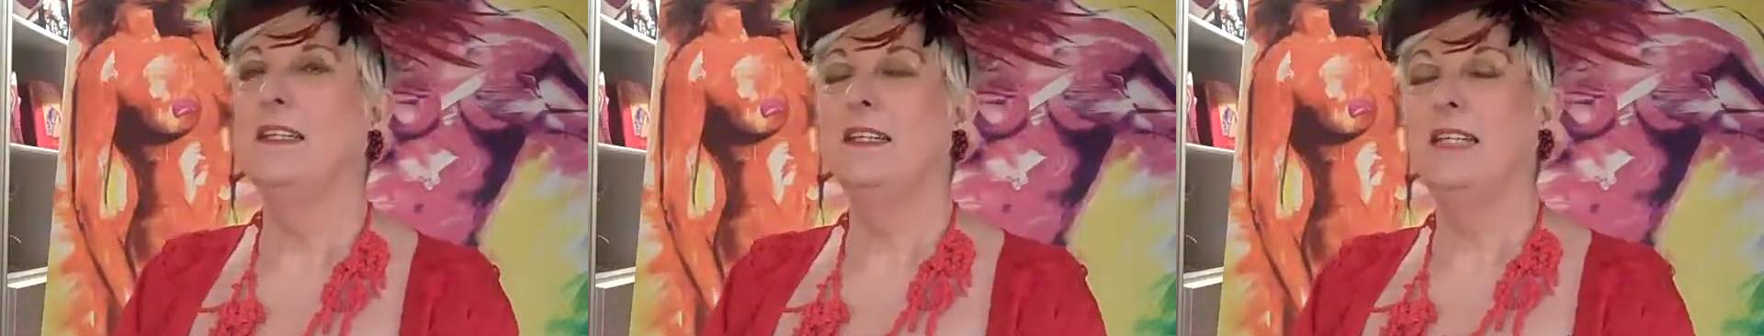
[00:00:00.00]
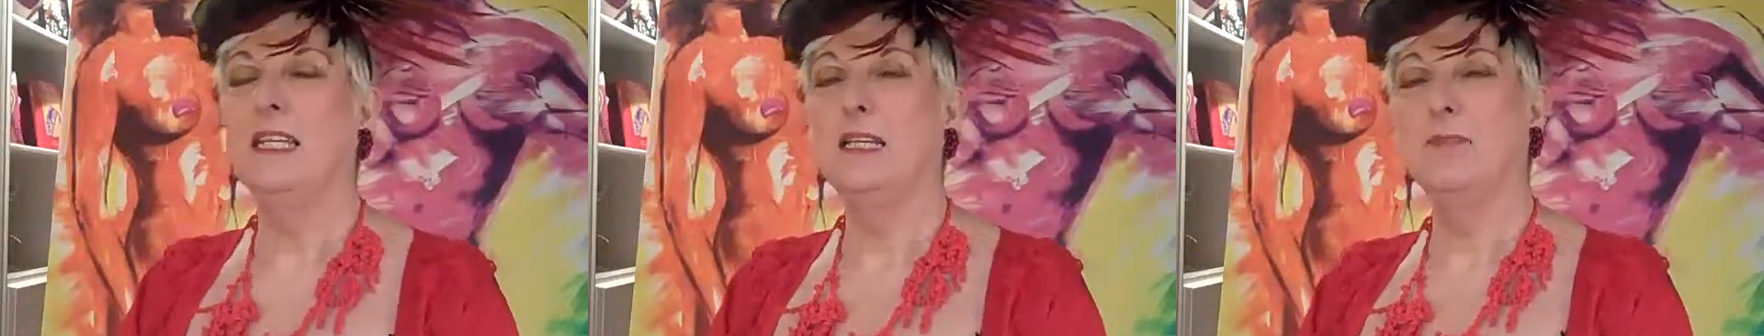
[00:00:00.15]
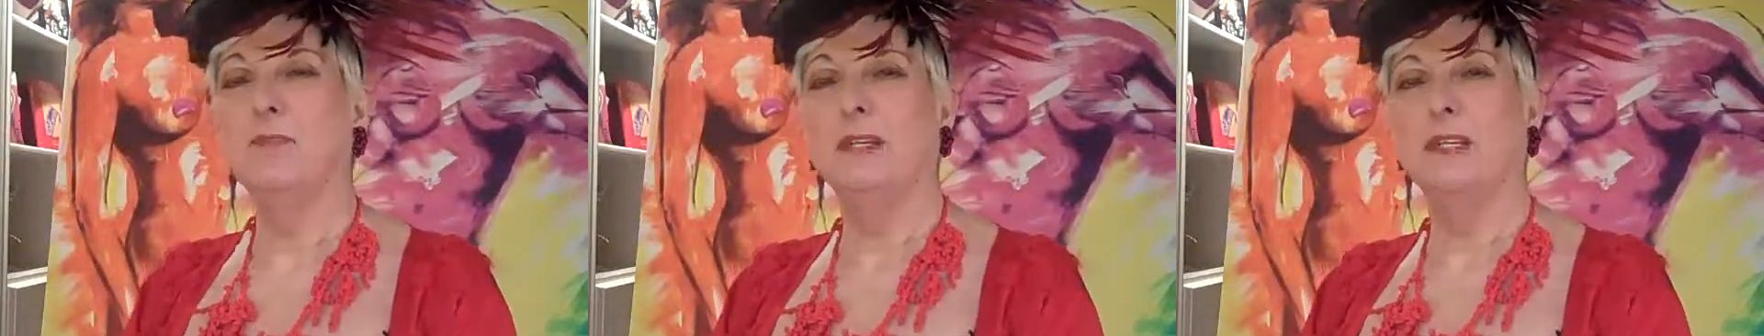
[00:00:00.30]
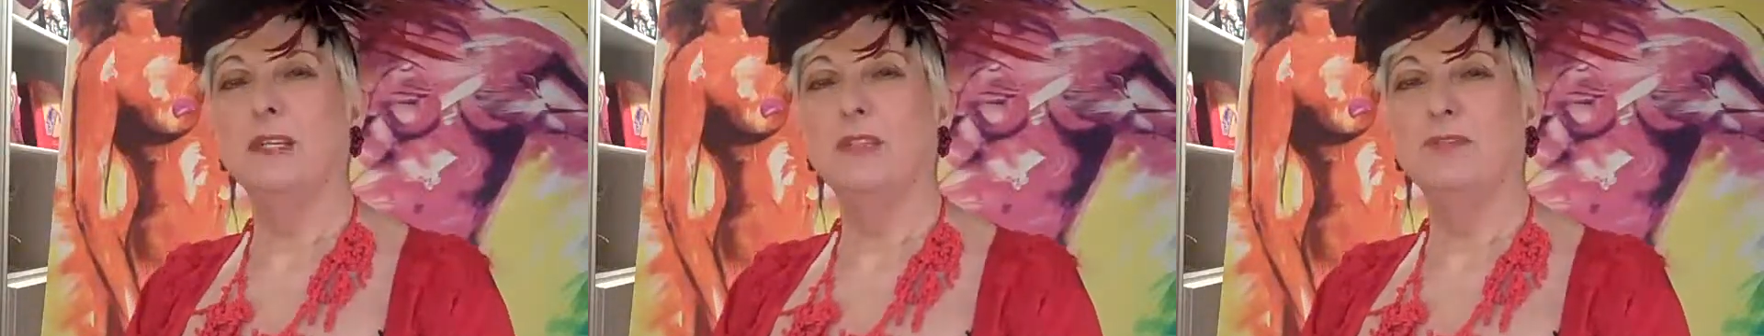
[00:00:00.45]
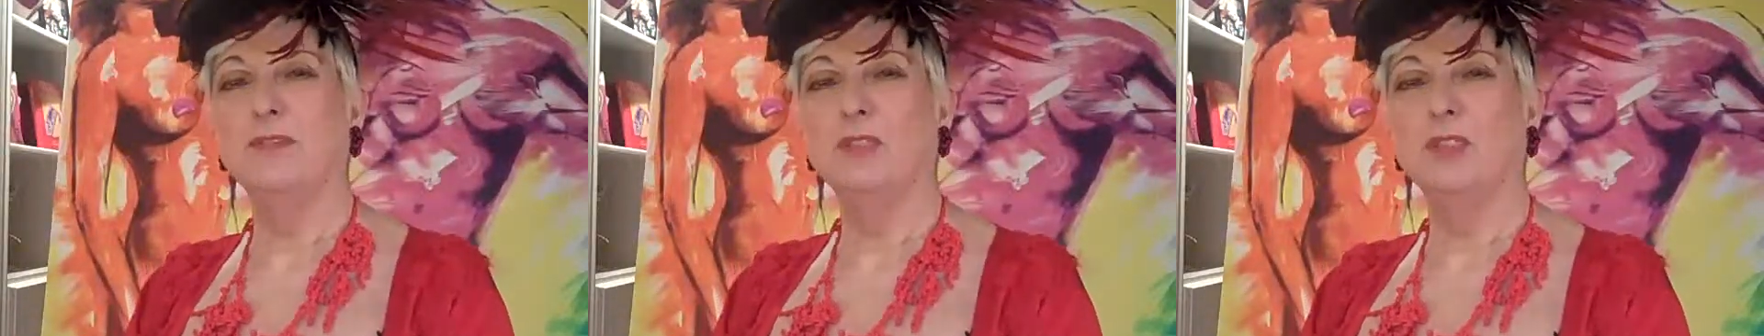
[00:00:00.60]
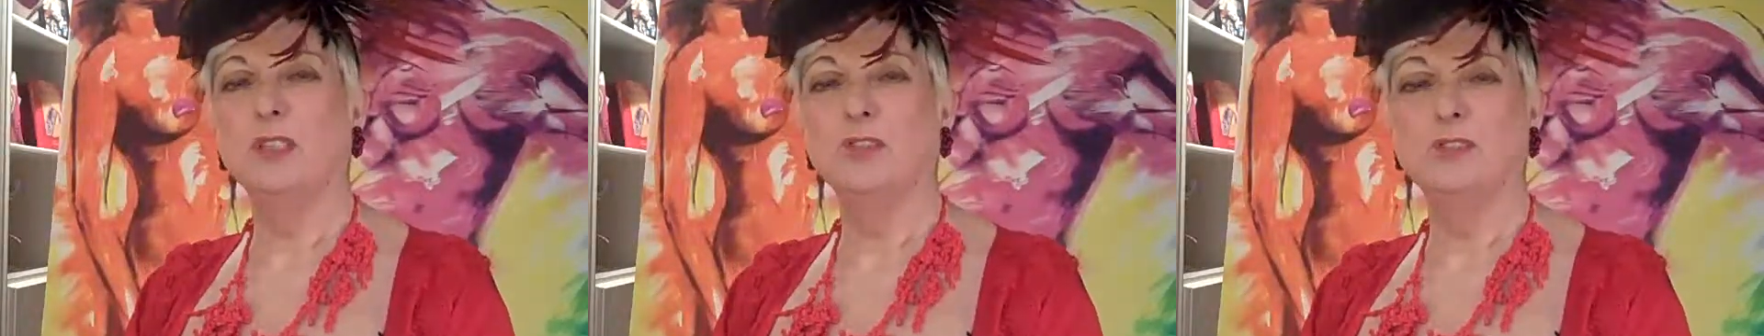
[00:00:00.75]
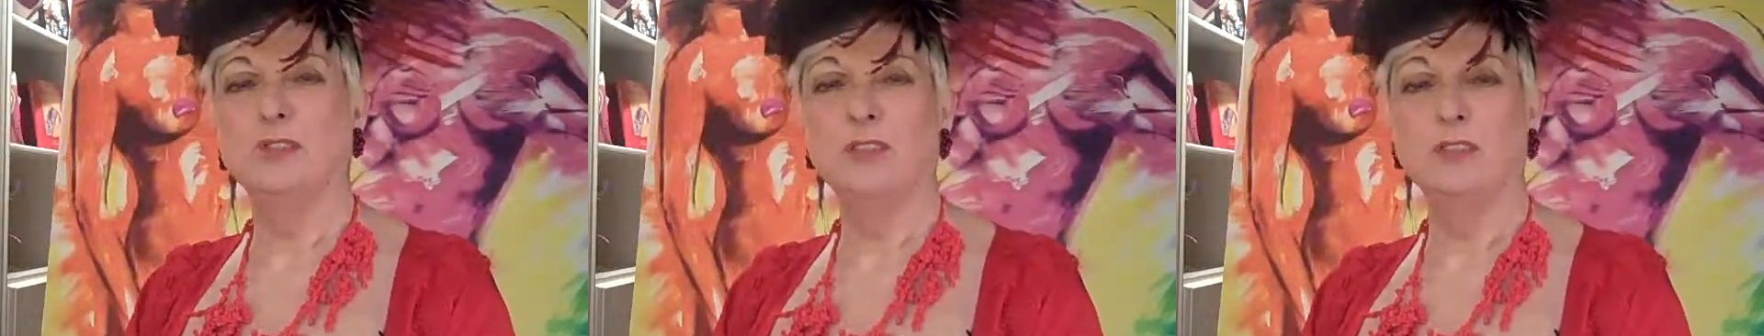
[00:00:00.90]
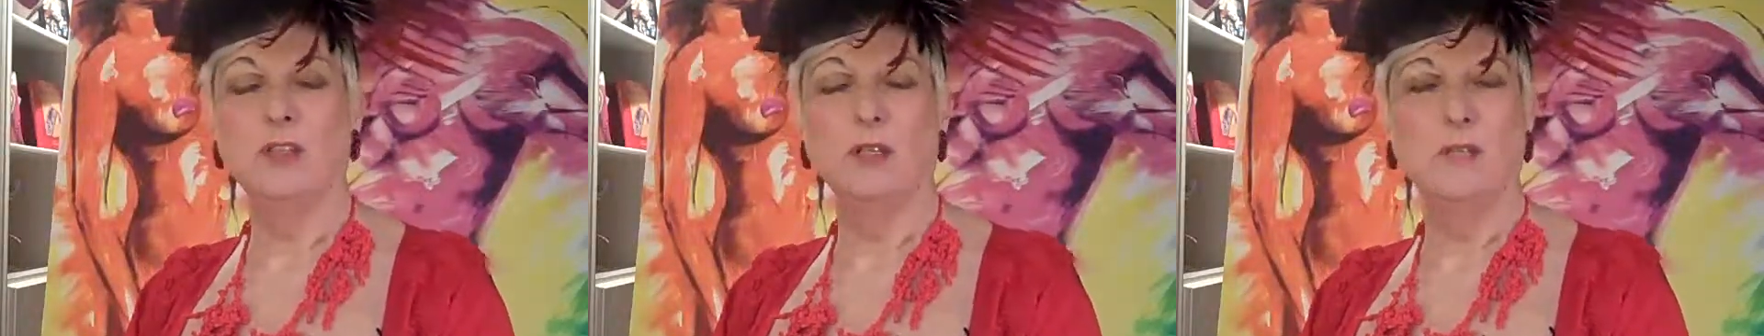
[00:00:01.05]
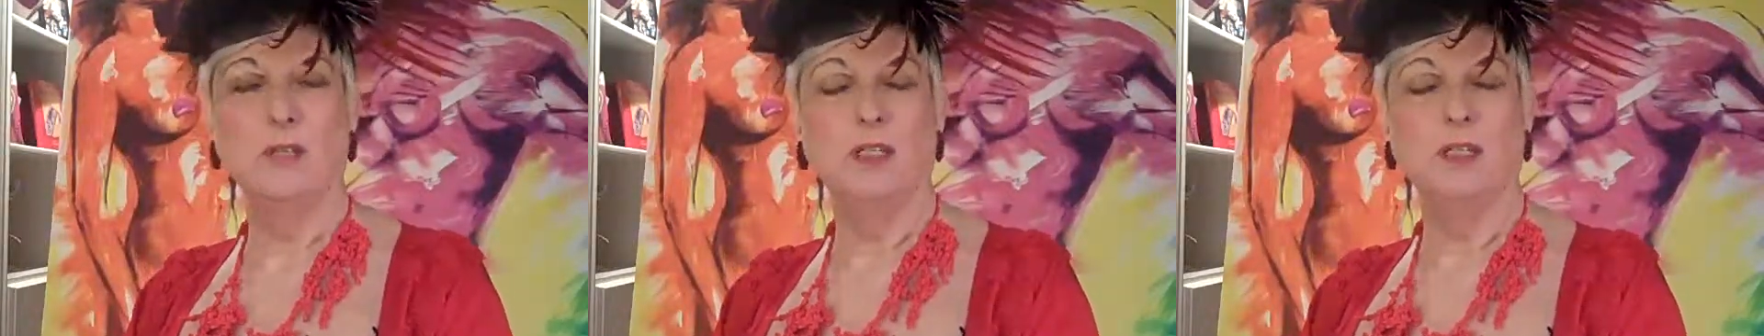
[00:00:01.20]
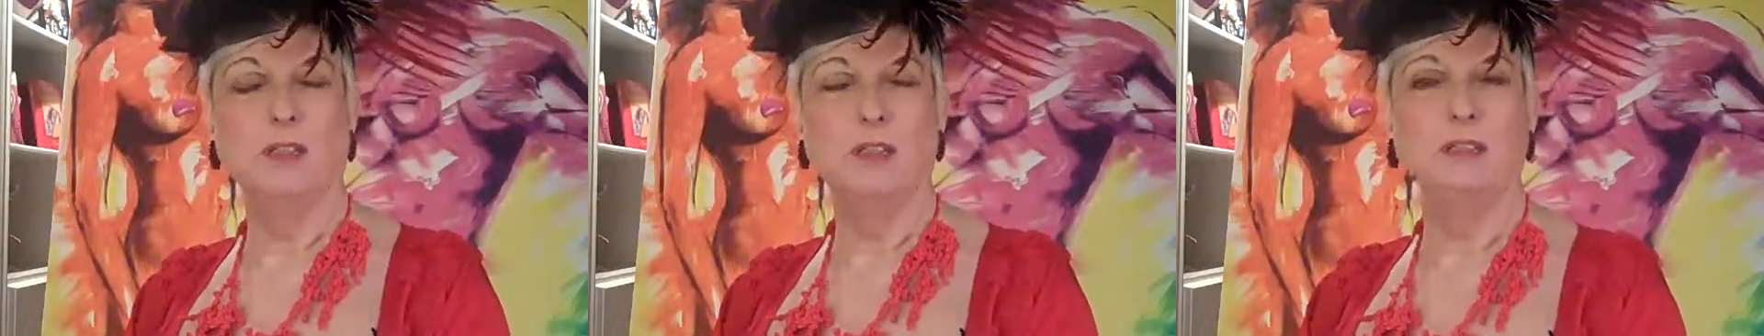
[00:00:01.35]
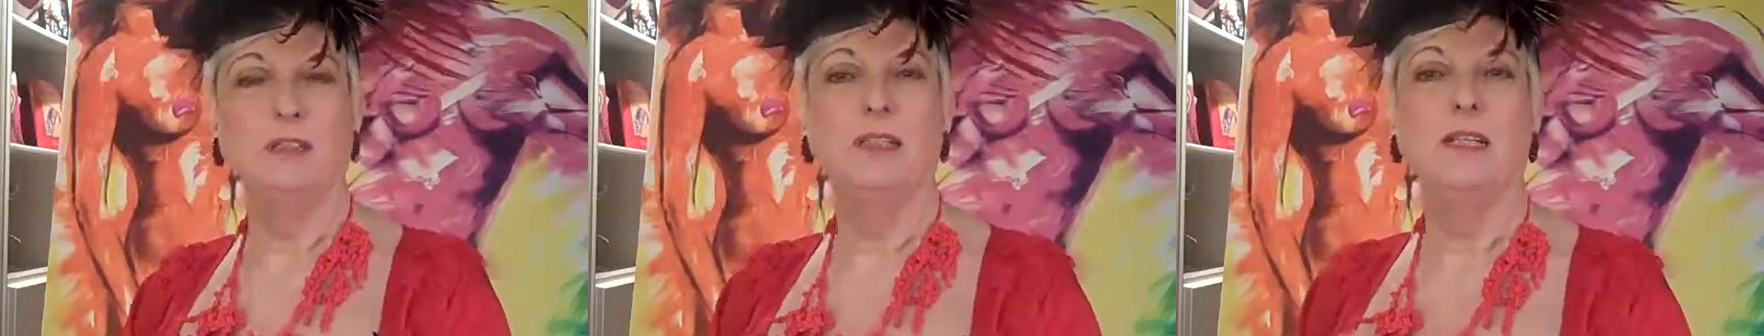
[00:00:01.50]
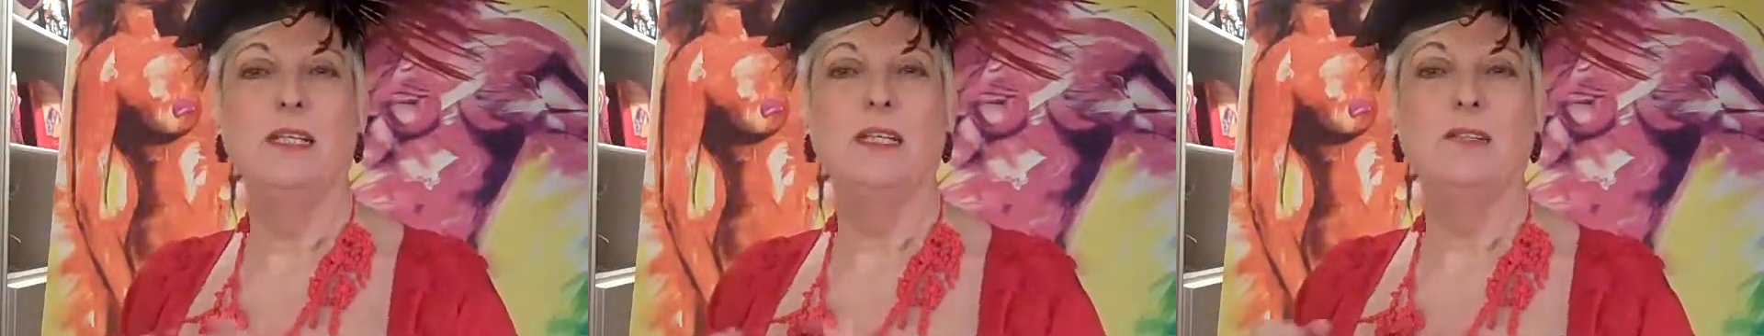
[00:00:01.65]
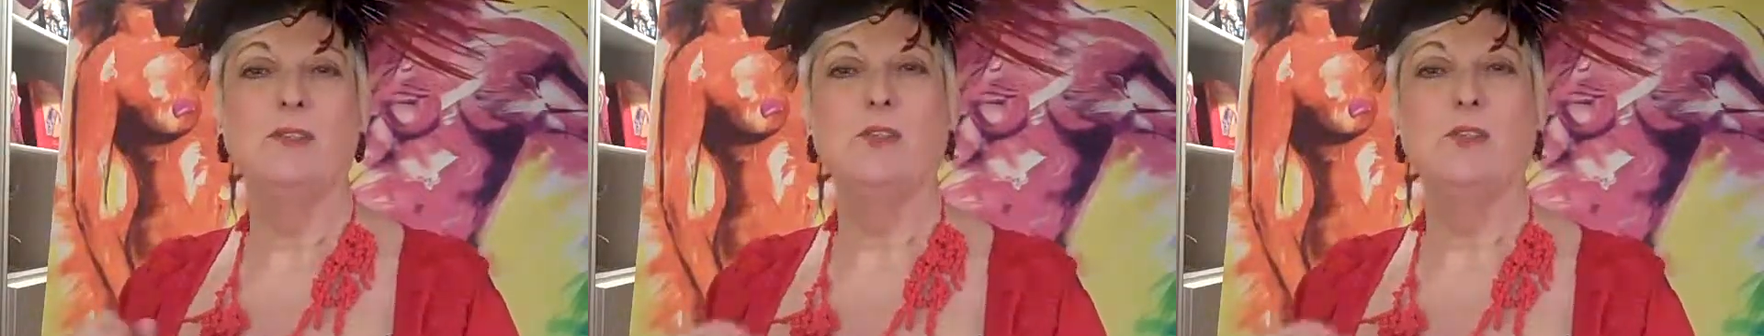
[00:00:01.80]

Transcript: jemanden auf Teufel komm raus